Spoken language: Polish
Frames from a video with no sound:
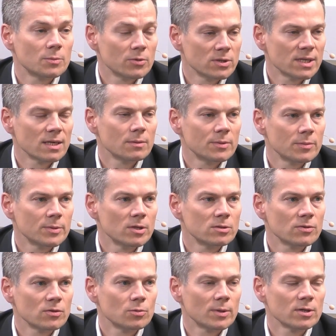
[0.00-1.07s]
zobowiązani byli do
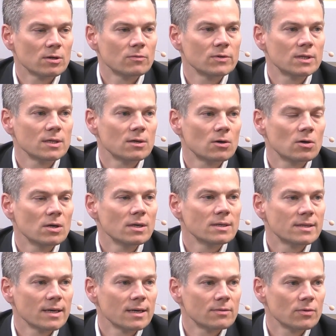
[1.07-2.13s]
zwrotu bankowi tylko
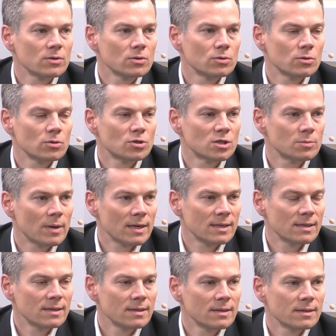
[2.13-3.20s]
tej kwoty, którą
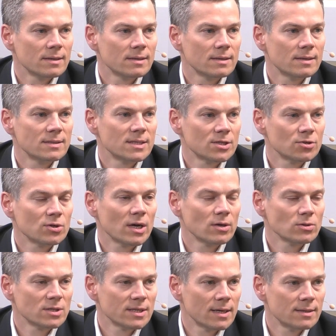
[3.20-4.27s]
otrzymali e,
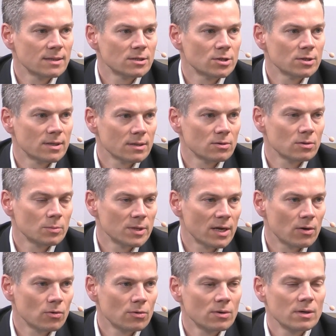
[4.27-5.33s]
zaciągając kredyt, czyli tego
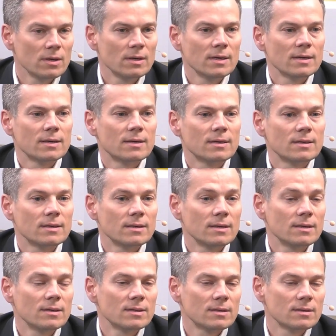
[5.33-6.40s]
nominału. E,
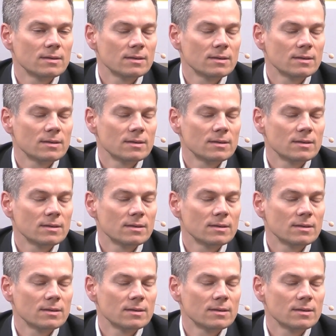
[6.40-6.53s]
I e,